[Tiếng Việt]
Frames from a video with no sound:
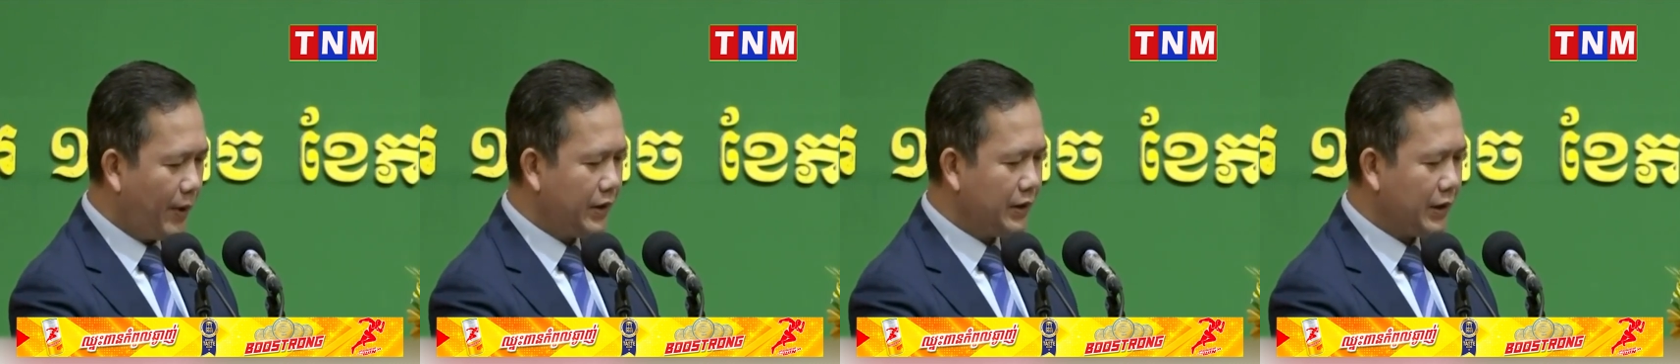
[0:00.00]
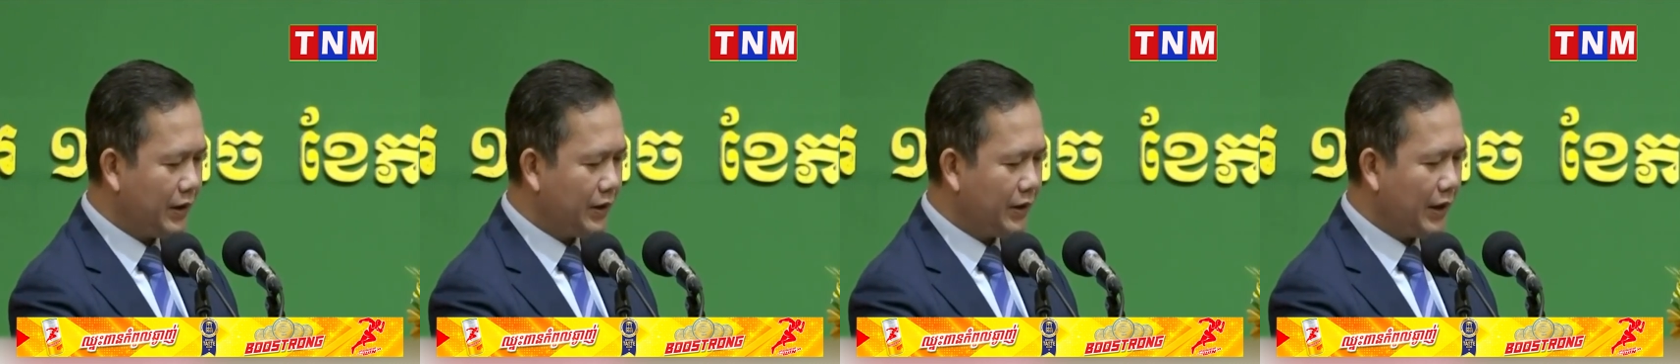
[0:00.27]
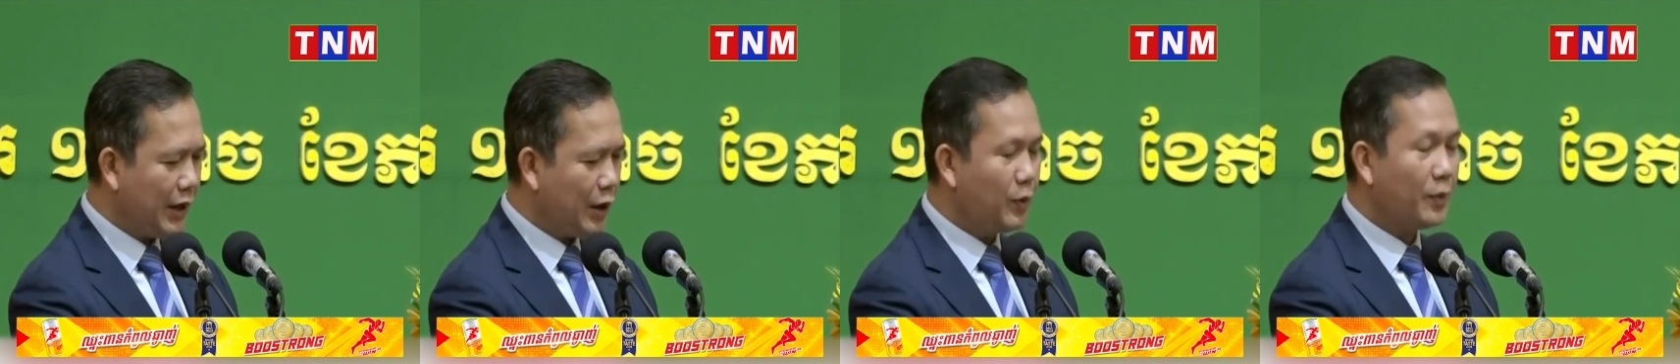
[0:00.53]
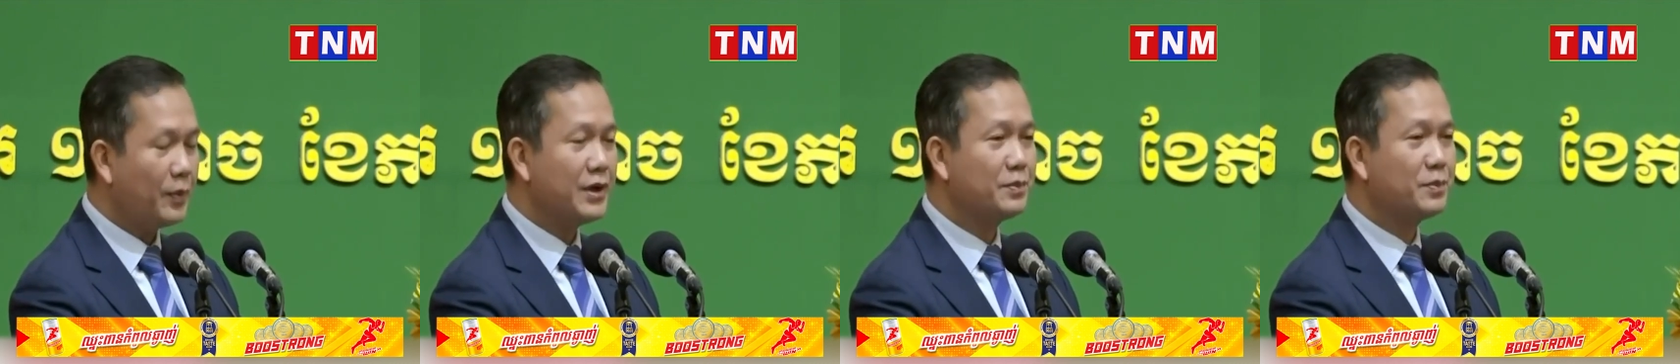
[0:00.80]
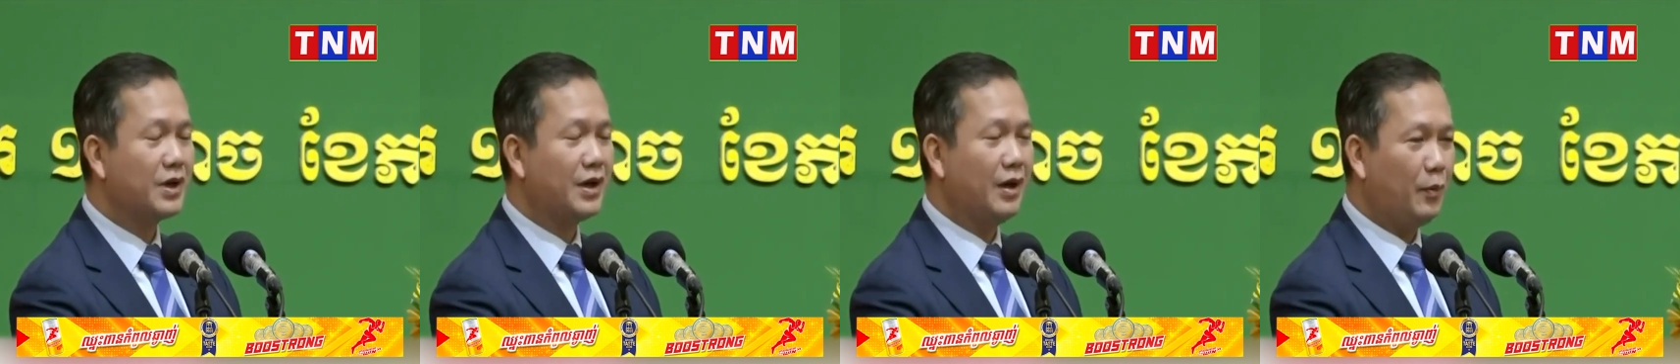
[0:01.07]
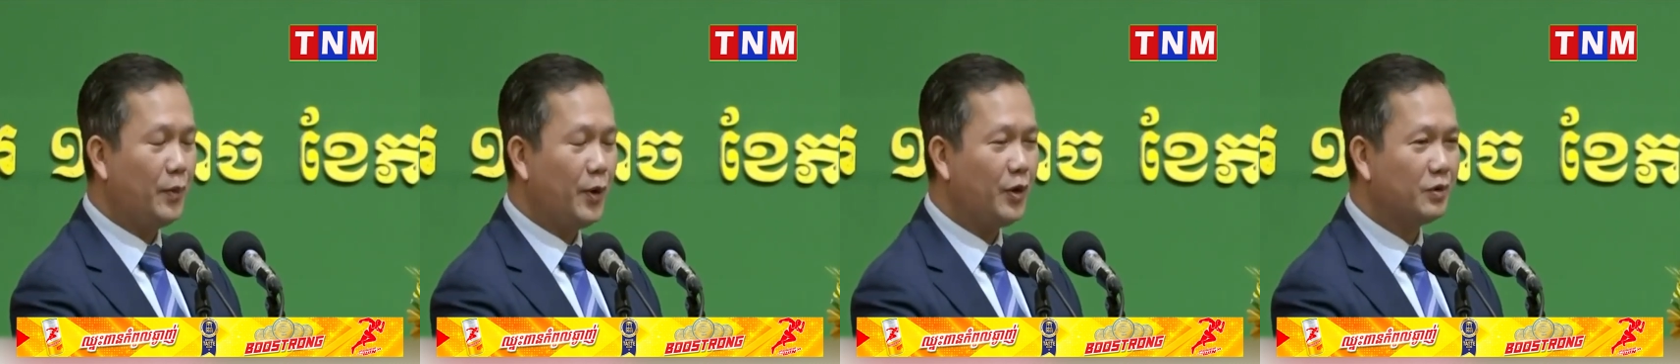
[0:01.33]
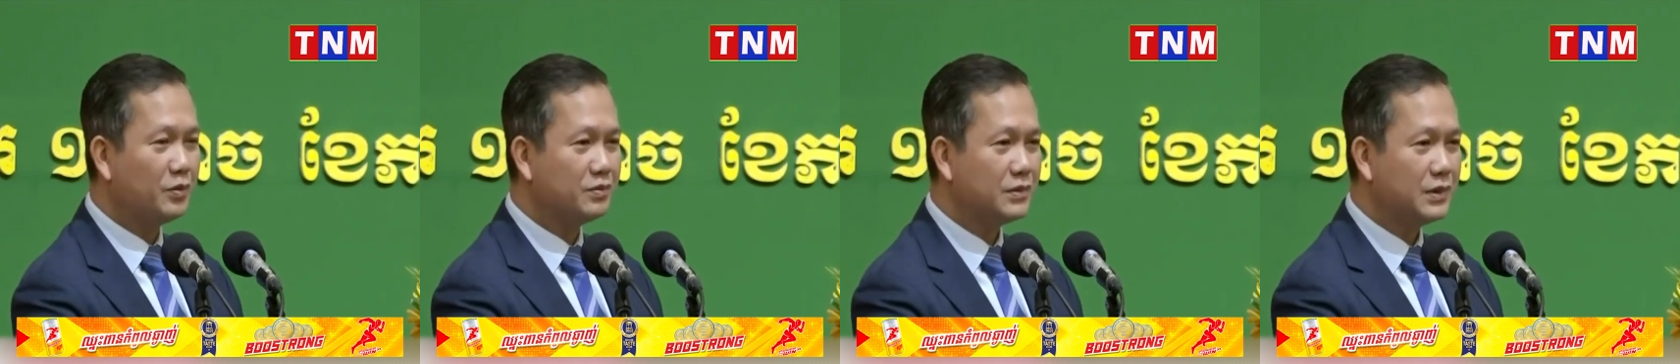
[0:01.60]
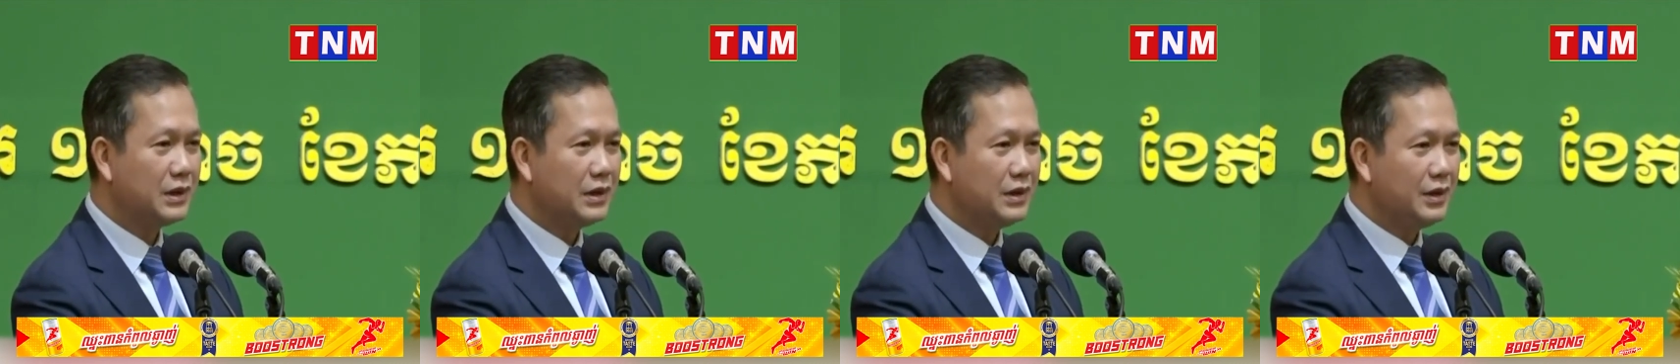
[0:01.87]
pin anh là lao một hiệp cả lò một
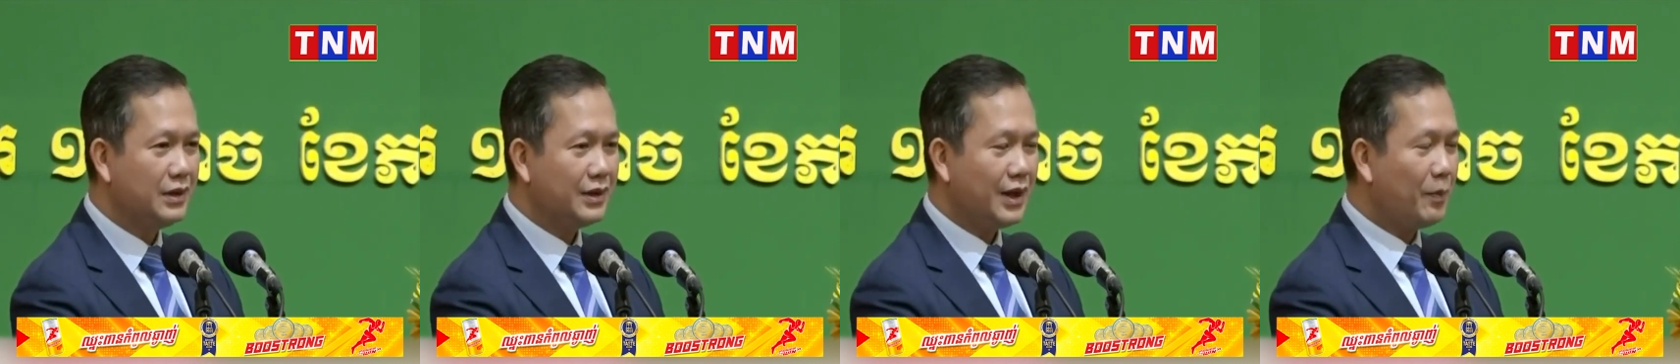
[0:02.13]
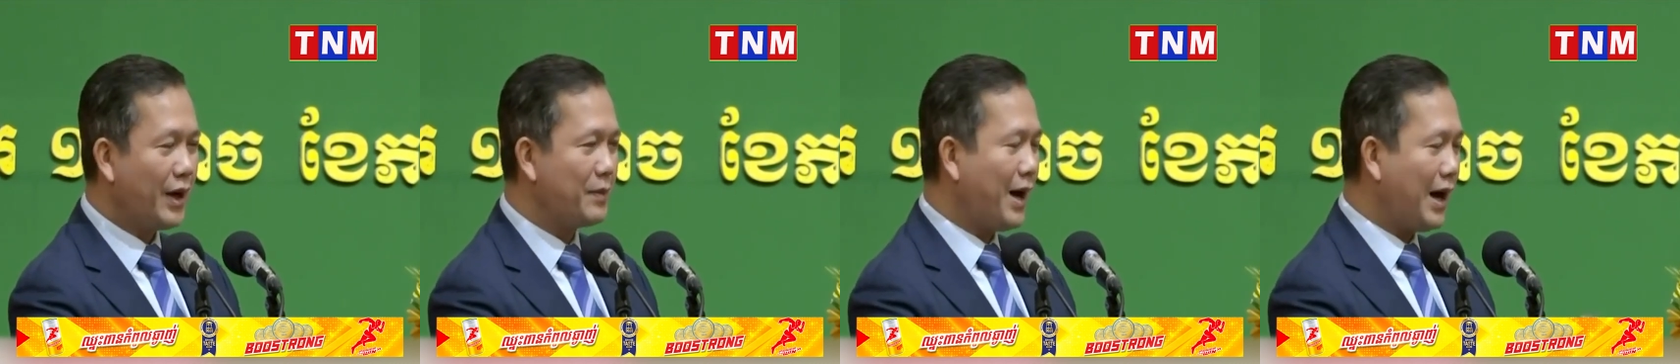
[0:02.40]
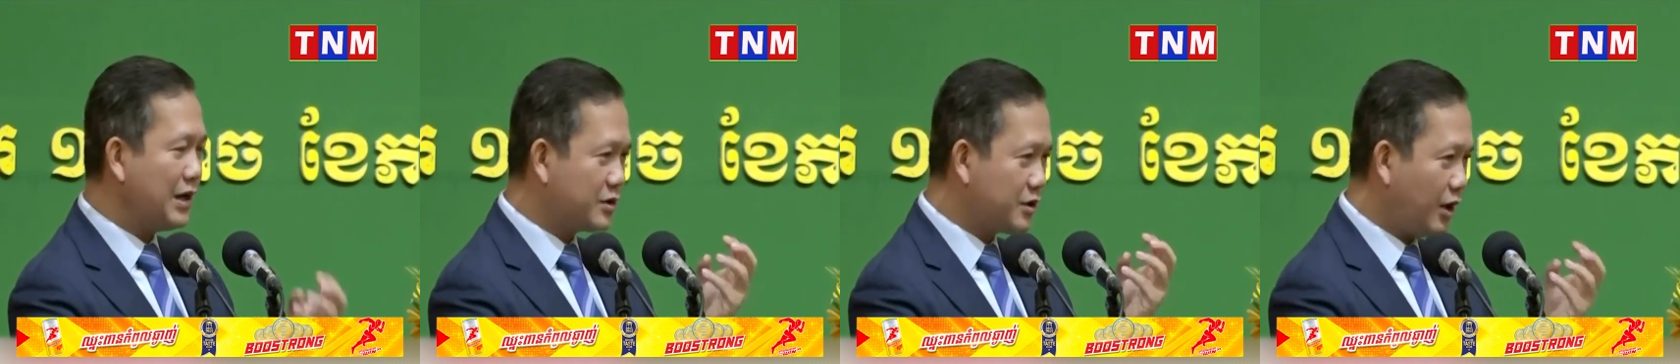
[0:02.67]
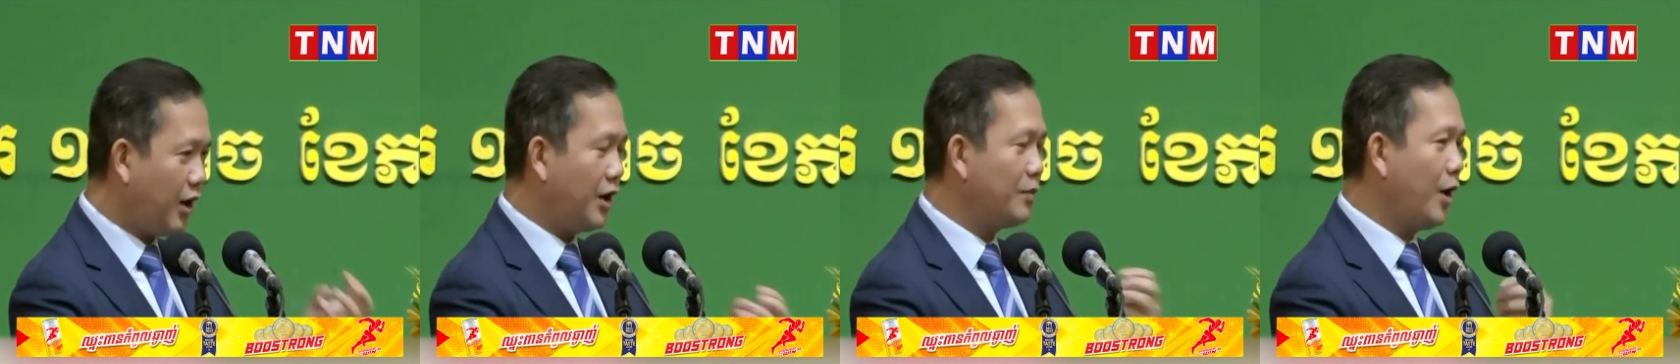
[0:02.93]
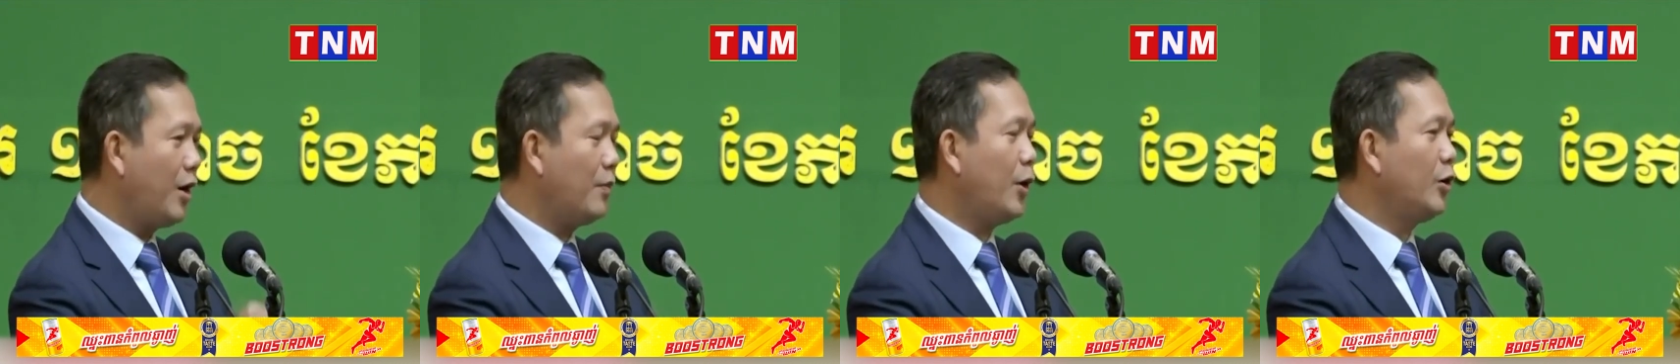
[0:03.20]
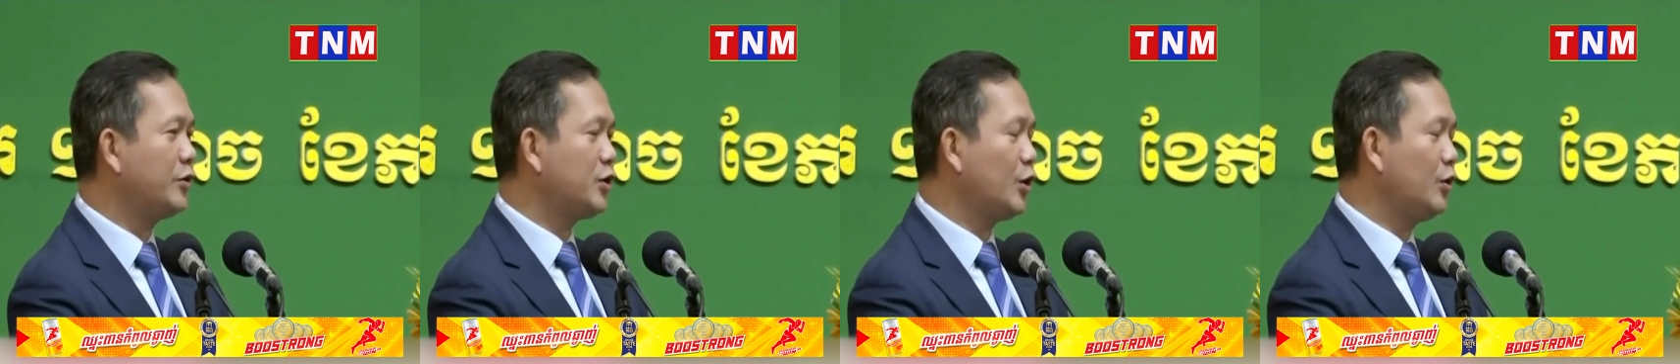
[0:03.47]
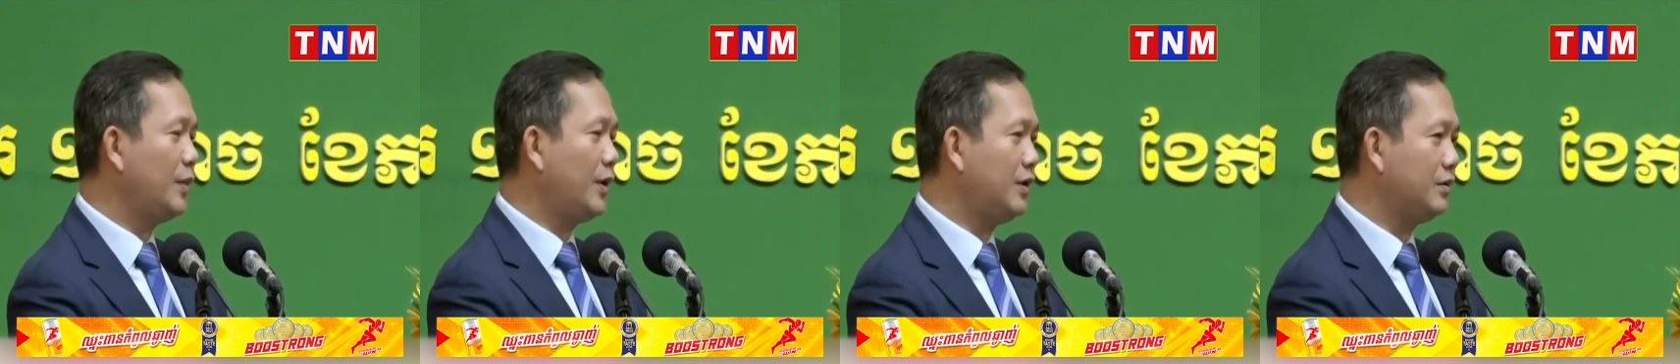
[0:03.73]
đầm bay bao cho ai bong ôn châu